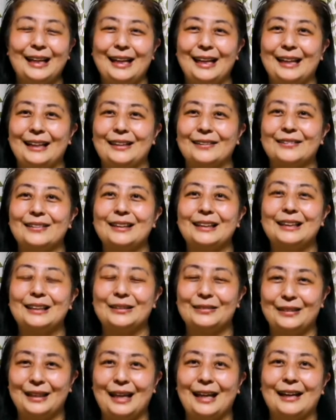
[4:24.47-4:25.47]
えっと、この
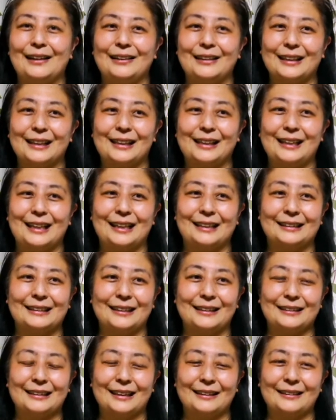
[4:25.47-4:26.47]
後もねオキャラランさ
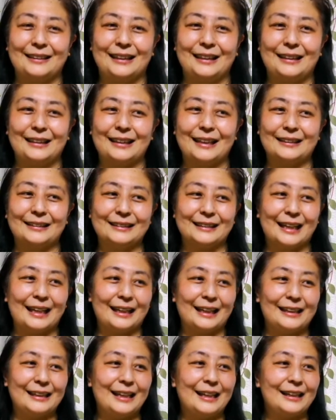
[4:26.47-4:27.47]
んの作品たくさん
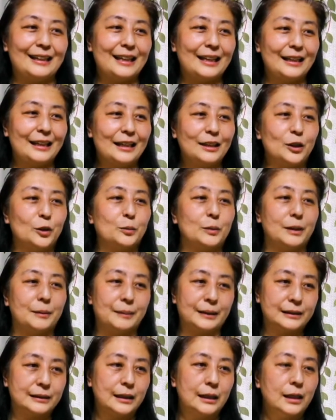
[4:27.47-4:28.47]
あげていきたいなと思い
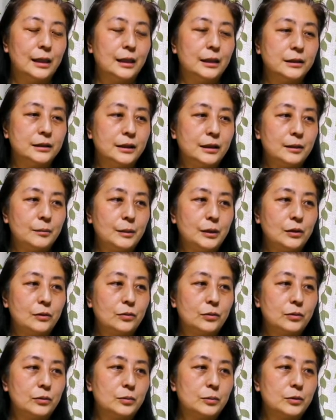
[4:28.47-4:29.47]
ますちなみに
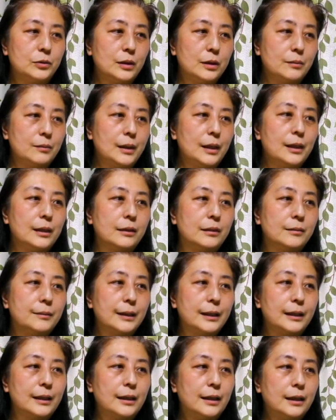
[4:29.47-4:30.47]
この「モーガン・メーガン」の
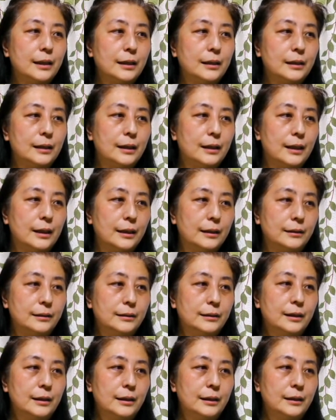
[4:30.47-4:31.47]
前に書いてあ
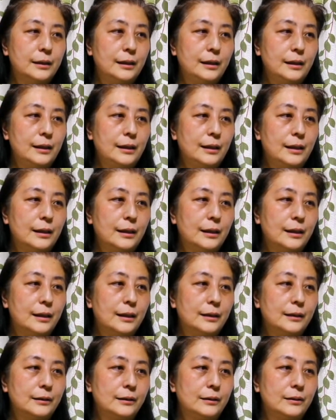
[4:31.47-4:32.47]
る
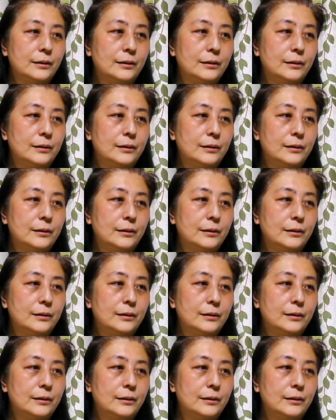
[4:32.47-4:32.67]
デリー・アン